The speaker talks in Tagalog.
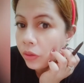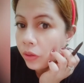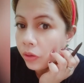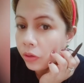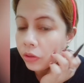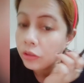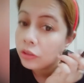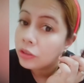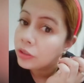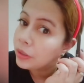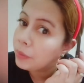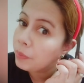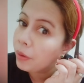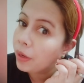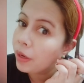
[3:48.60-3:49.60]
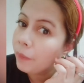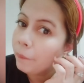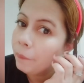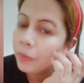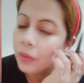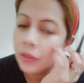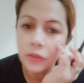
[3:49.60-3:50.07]
Lo, di ba?
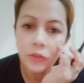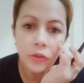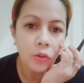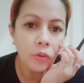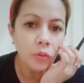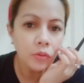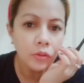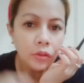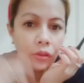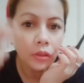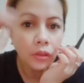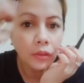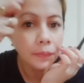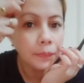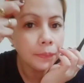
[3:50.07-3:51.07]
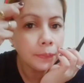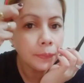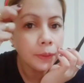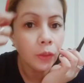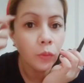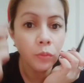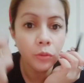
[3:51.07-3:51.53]
So,
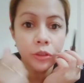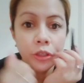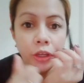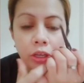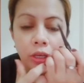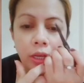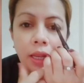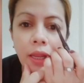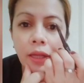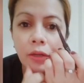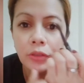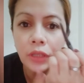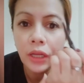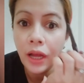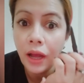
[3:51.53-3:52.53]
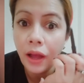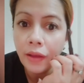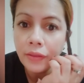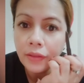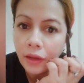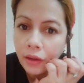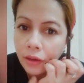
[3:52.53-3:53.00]
um, naubos na yung kilay ko sa
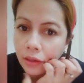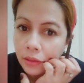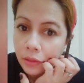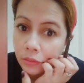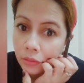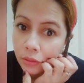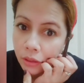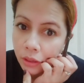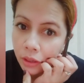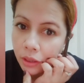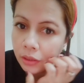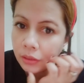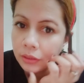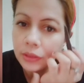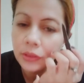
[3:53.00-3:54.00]
kakatanggal ko guys.